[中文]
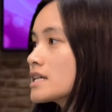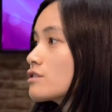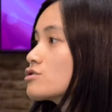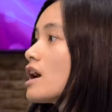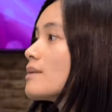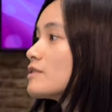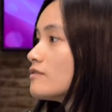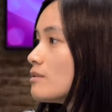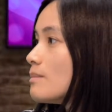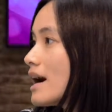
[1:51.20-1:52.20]
这个 try
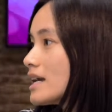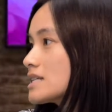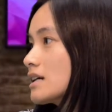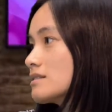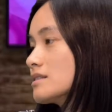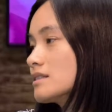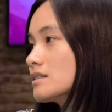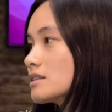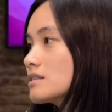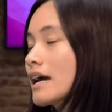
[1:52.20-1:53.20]
before buy 这样子的
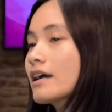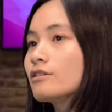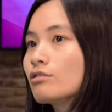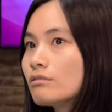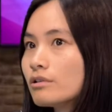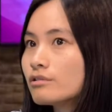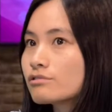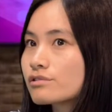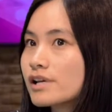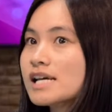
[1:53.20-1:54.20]
形式，他可以通过留
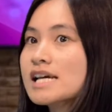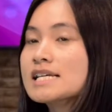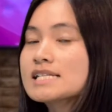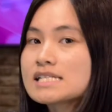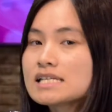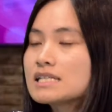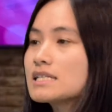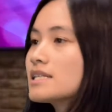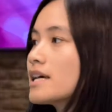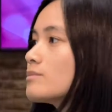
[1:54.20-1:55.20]
学先提
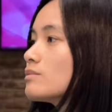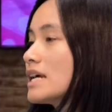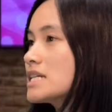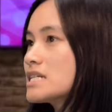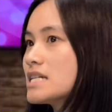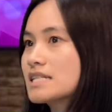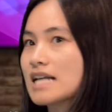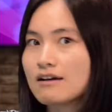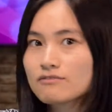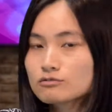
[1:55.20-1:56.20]
前一步来适应一
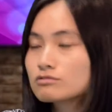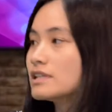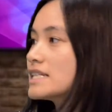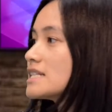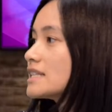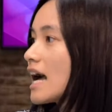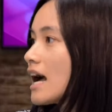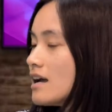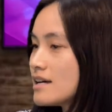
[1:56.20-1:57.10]
下风土人情呐，